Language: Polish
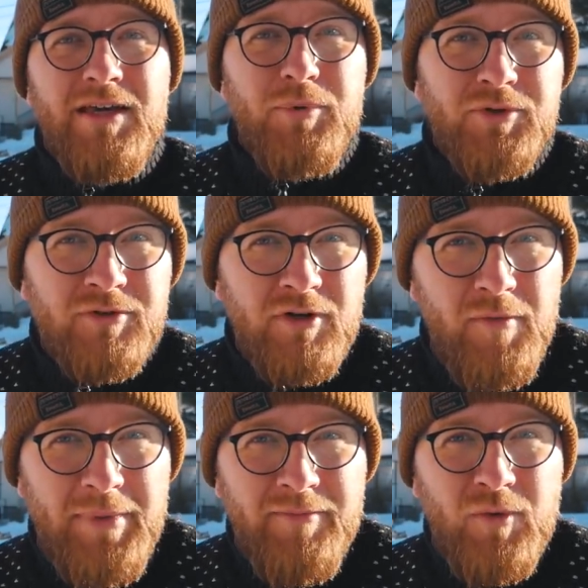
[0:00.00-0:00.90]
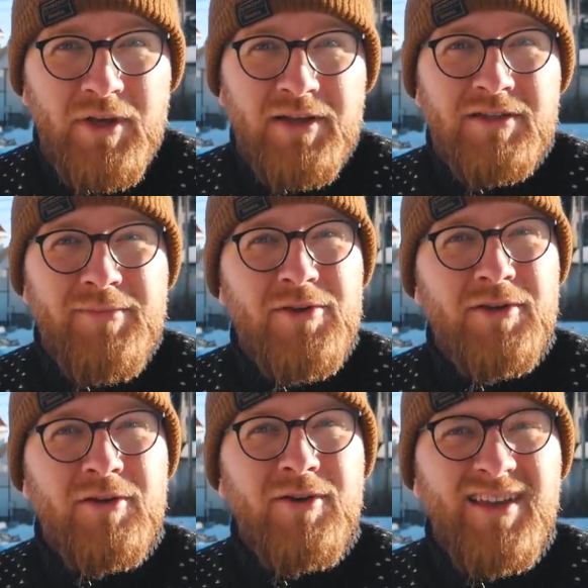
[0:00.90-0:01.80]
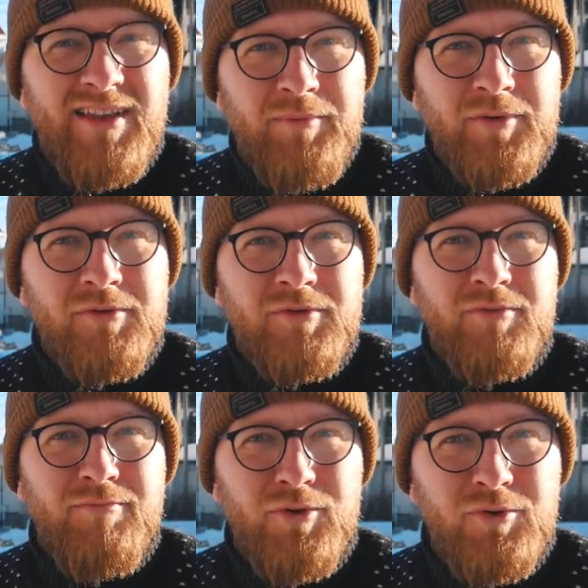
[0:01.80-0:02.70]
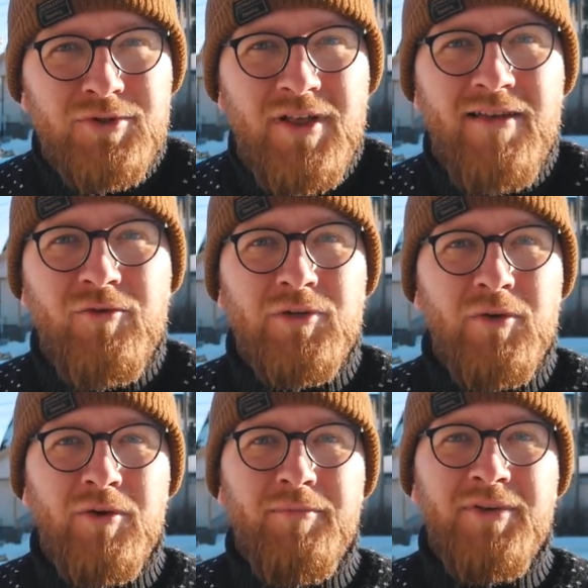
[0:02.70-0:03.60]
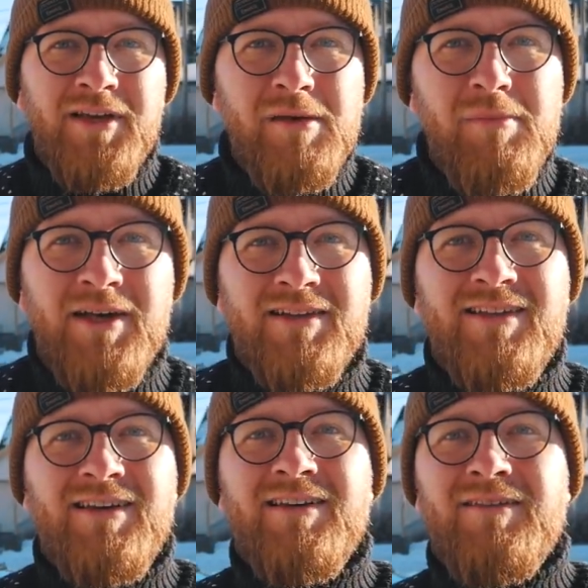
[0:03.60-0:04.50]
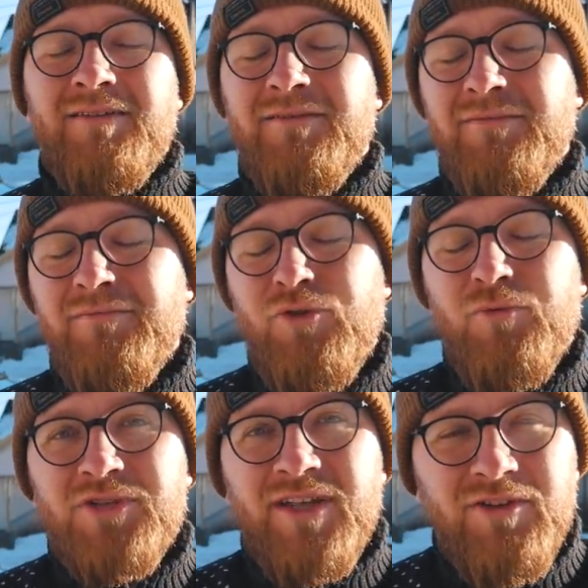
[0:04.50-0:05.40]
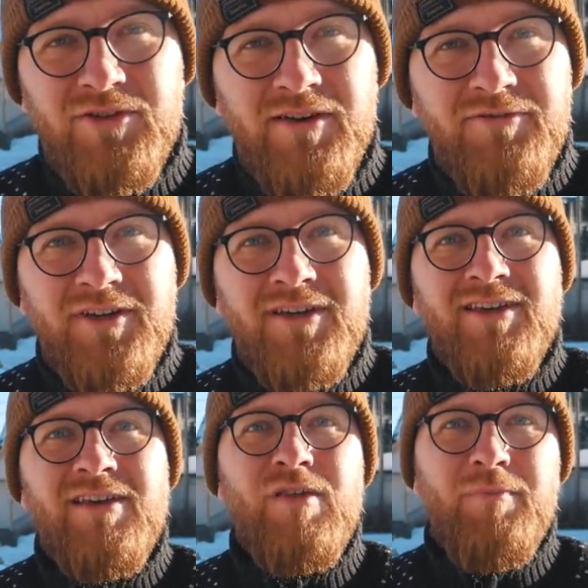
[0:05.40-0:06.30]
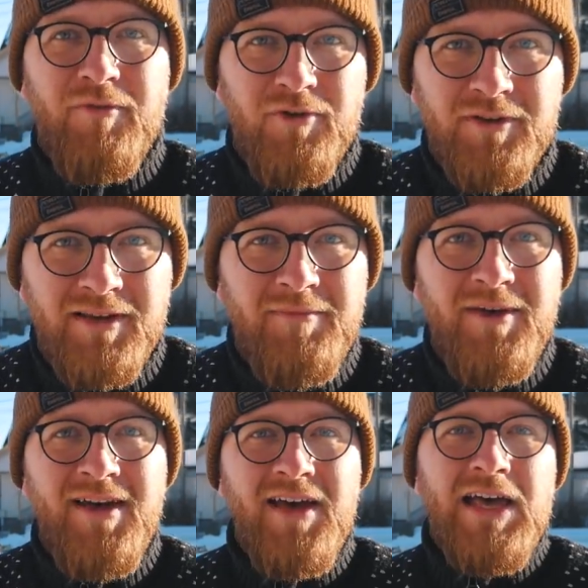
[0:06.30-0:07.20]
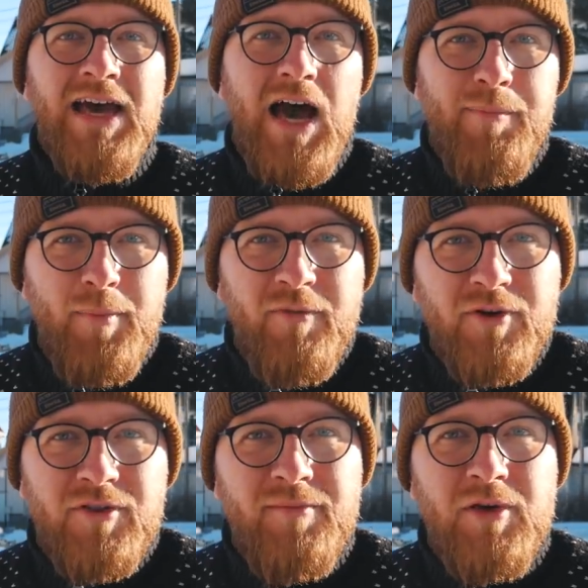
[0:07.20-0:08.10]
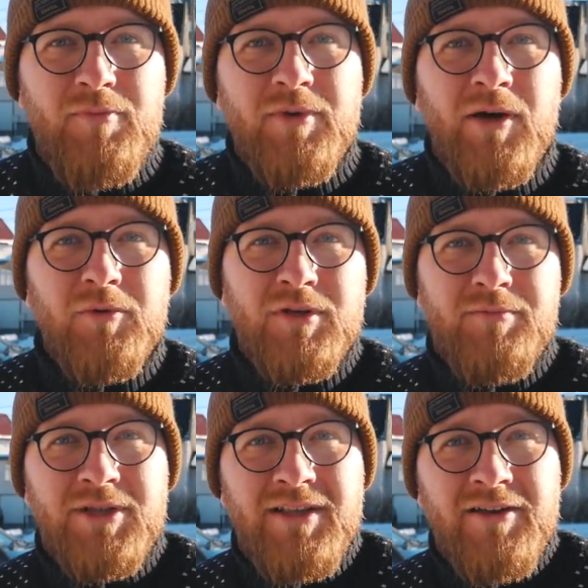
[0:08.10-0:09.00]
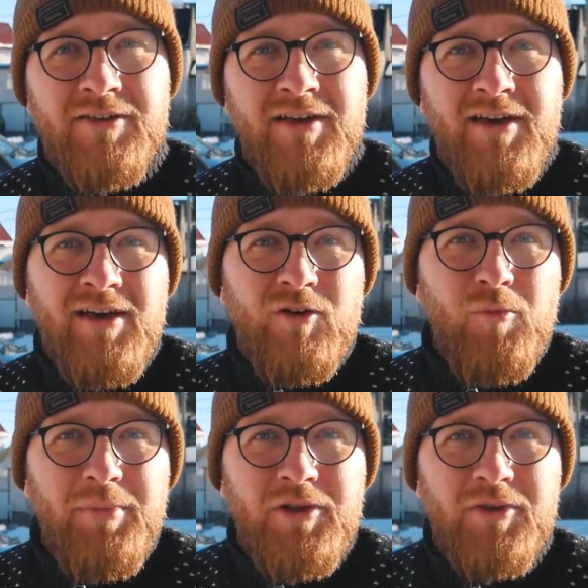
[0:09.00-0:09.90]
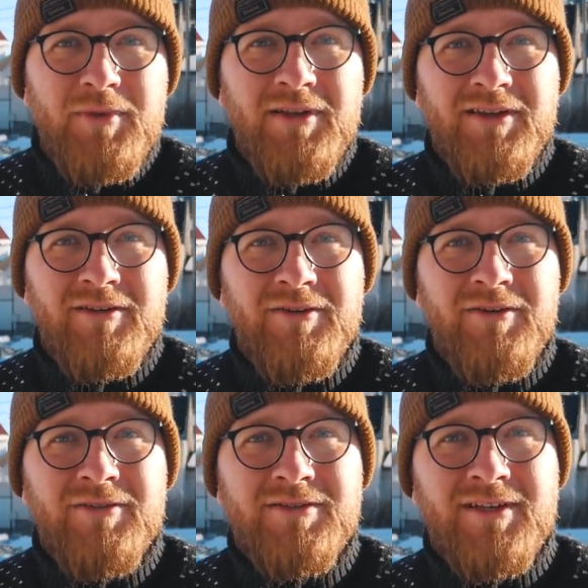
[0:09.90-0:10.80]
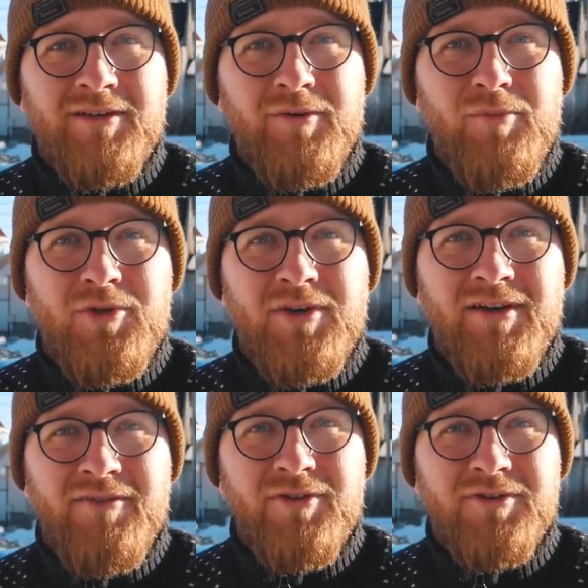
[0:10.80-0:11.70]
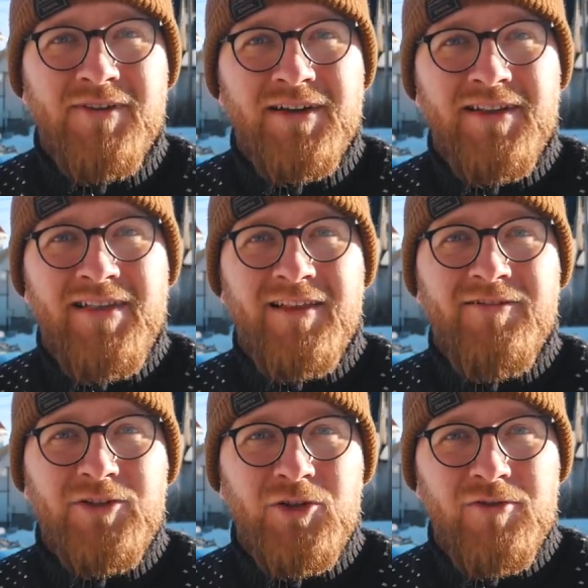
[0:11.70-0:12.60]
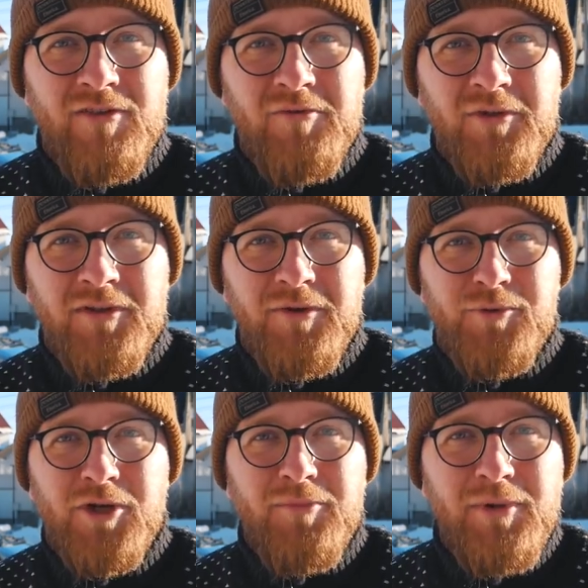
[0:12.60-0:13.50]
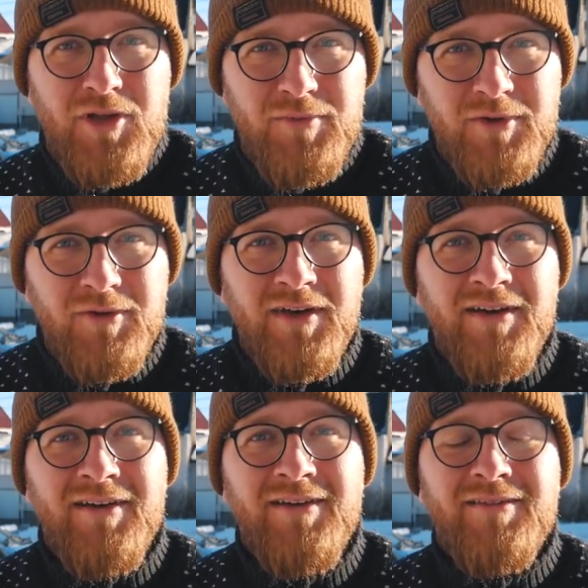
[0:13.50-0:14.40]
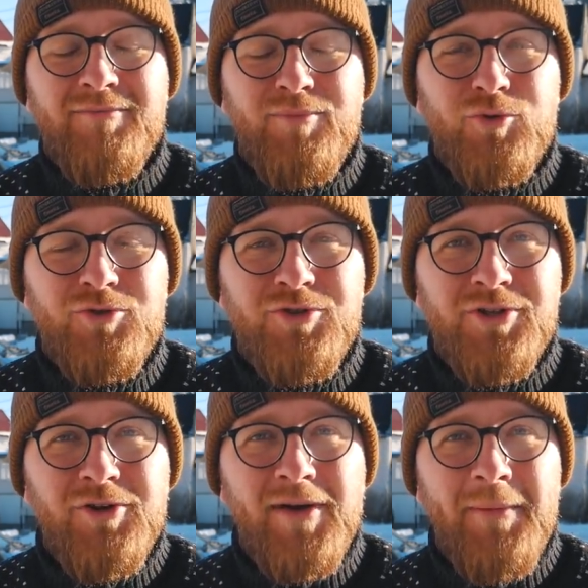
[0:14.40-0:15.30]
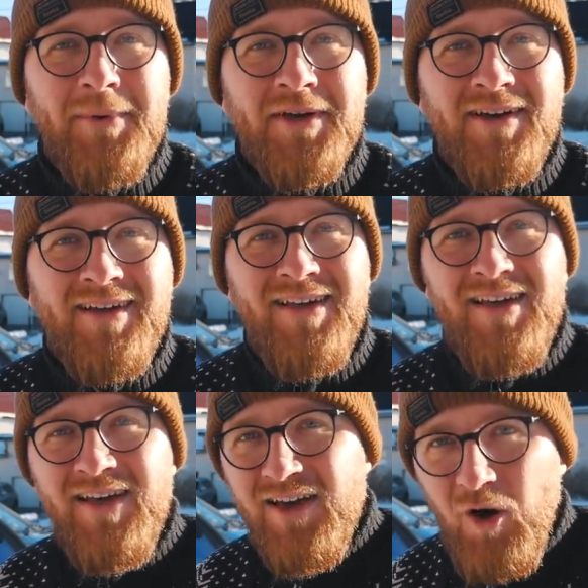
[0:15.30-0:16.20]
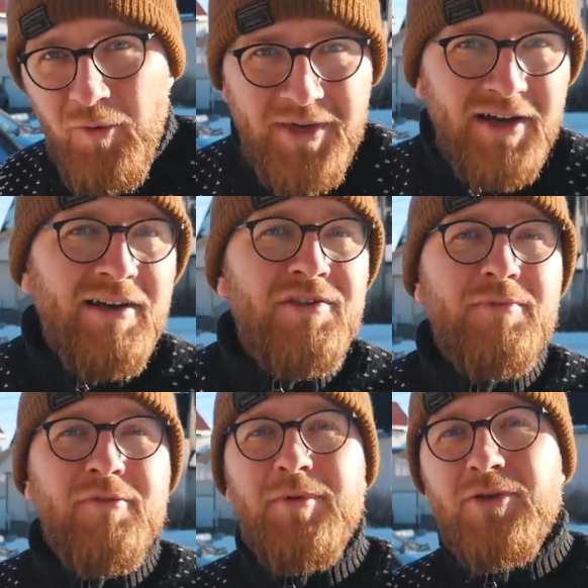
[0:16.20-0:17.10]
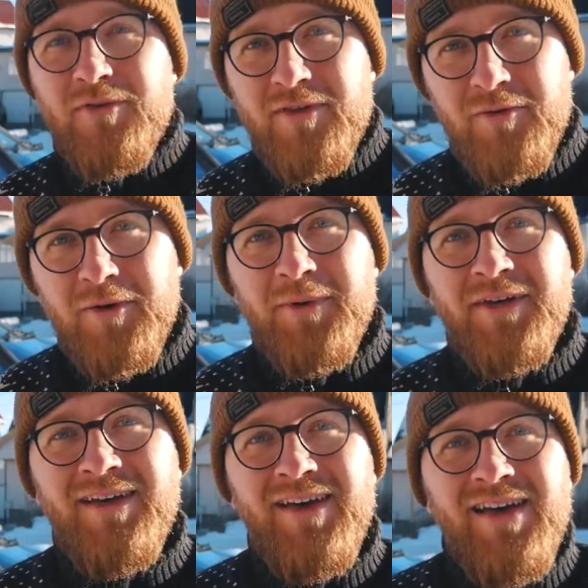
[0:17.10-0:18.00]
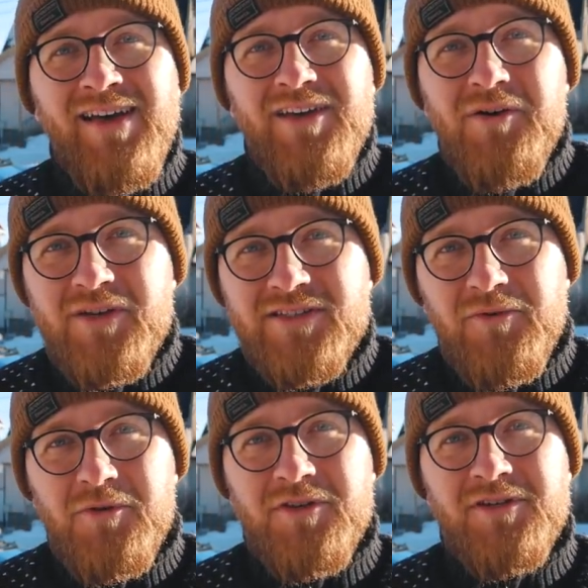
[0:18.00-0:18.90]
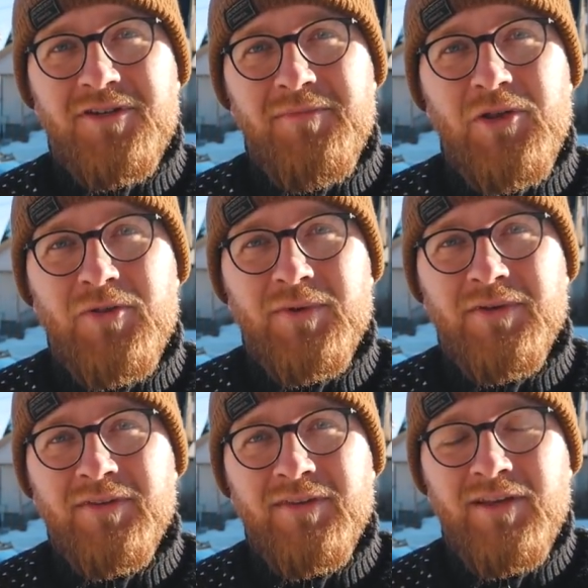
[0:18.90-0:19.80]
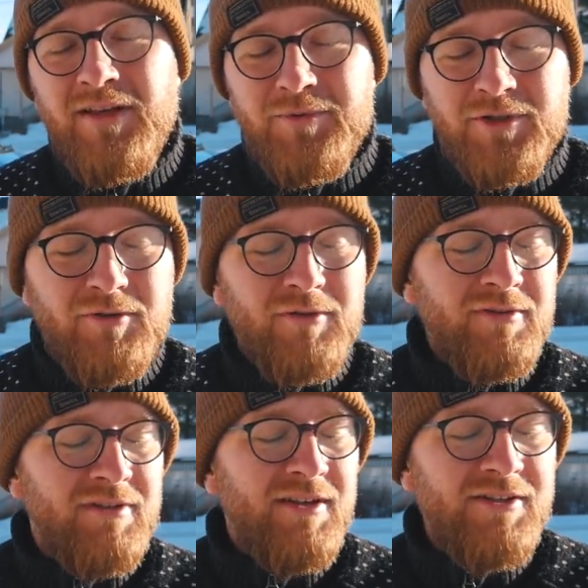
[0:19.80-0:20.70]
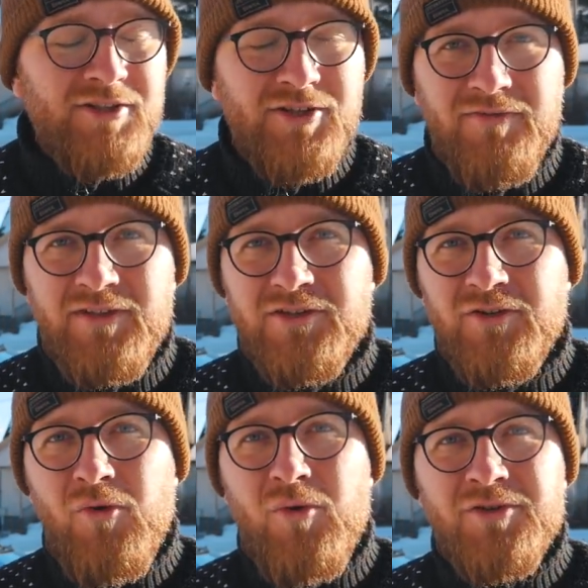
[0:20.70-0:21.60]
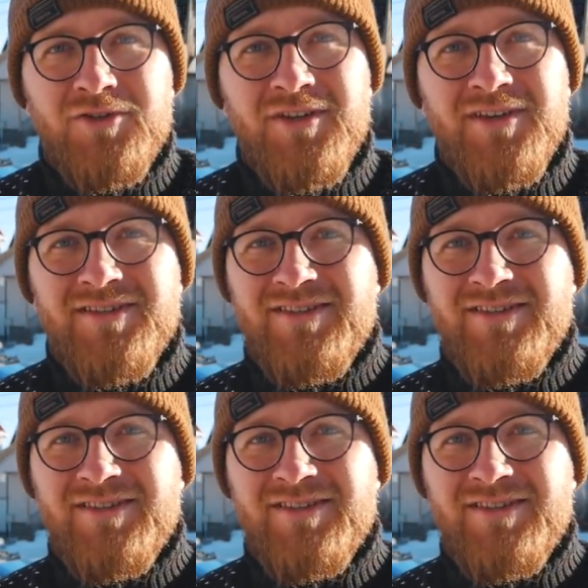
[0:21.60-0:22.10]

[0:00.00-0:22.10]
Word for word: I początkowy plan był taki, że będzie tylko jedna podróż. Podróż na zachód Europy, na Gibraltar, być może nawet do Afryki i z powrotem a po powrocie mieliśmy to auto sprzedać. Kupiliśmy takiego starego busika Volkswagena za 2000 zł, przerobiliśmy go na podróżniczego kampera, objechaliśmy w miesiąc Europę i okazało się, że mieliśmy tyle przygód, tyle rzeczy się wydarzyło łącznie